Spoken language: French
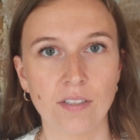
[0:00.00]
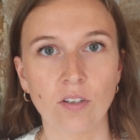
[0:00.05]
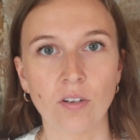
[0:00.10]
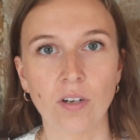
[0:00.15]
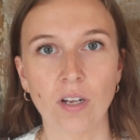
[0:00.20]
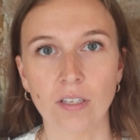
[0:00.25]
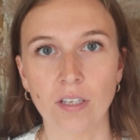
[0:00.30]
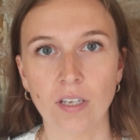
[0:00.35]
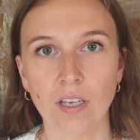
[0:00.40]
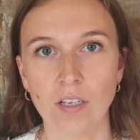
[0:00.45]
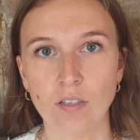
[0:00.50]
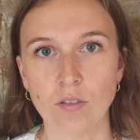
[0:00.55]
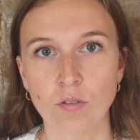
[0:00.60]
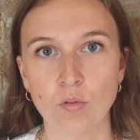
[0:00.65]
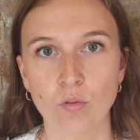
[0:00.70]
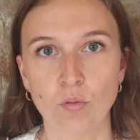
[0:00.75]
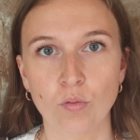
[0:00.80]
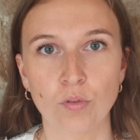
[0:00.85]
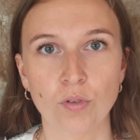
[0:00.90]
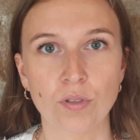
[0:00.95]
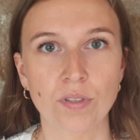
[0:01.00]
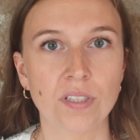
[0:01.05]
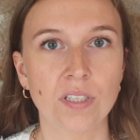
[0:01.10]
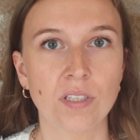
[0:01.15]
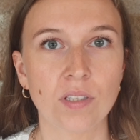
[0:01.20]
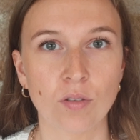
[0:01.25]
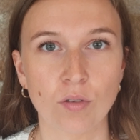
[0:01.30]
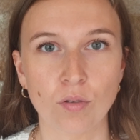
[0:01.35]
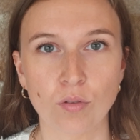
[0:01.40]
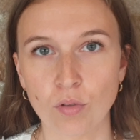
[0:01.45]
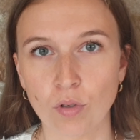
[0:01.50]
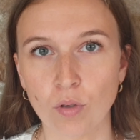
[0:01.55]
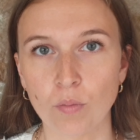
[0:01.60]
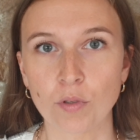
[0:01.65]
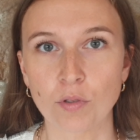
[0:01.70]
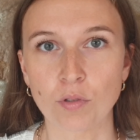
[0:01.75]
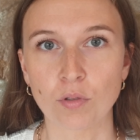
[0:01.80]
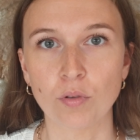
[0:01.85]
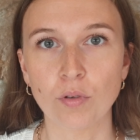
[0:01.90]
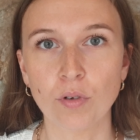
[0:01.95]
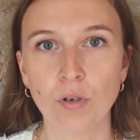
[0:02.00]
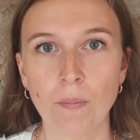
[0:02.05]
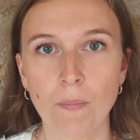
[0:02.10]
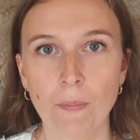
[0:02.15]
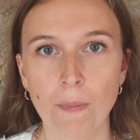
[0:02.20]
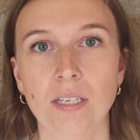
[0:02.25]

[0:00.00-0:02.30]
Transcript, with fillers: dans la création de sites sur mesure.